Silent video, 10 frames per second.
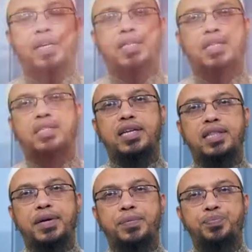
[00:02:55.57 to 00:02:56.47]
থাকেন তার
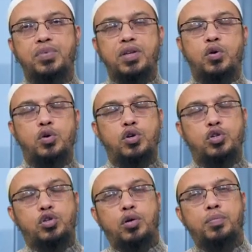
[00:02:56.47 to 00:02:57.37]
চাইতে অন্য
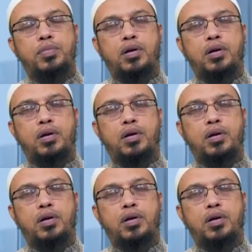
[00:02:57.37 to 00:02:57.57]
সব